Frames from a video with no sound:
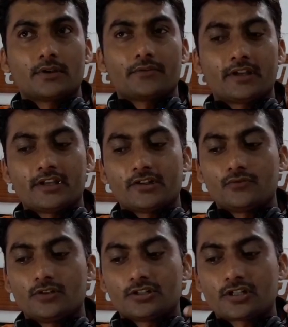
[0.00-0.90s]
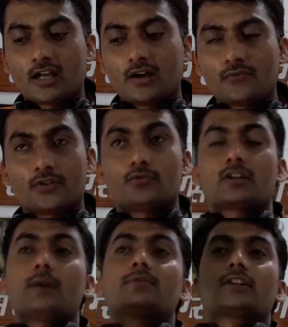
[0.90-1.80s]
विदुषाम
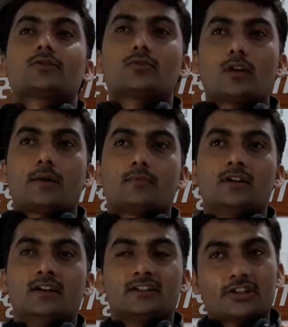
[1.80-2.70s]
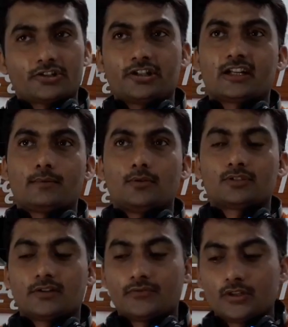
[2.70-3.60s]
विदुषाम शत्रुणाम का
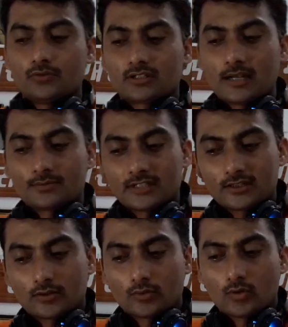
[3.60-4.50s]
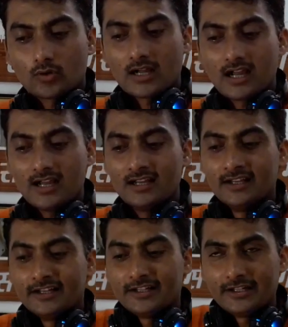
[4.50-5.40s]
बहुवचन विदुषाम शत्रुओं का
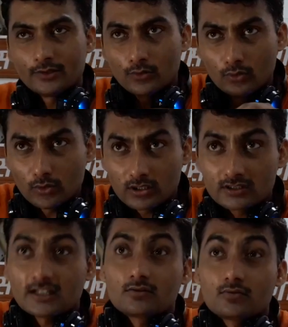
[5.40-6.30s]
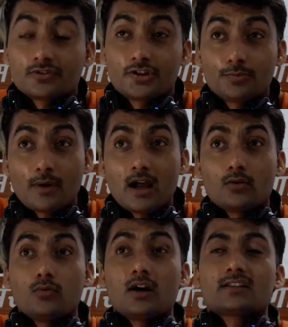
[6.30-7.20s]
निगूढ़ तत्व छिपा
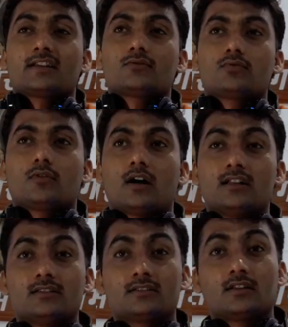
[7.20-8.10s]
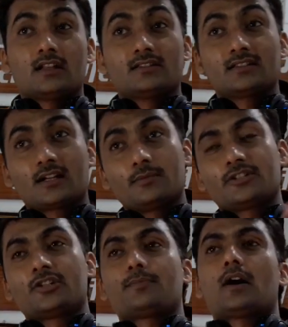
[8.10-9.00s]
हुआ तत्व अं- अंतर में
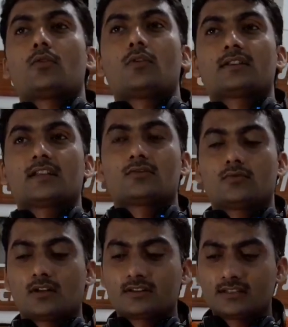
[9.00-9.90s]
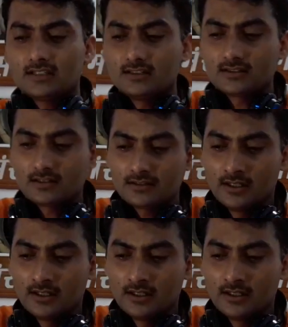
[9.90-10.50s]
छिपा हुआ तत्व अत्यंत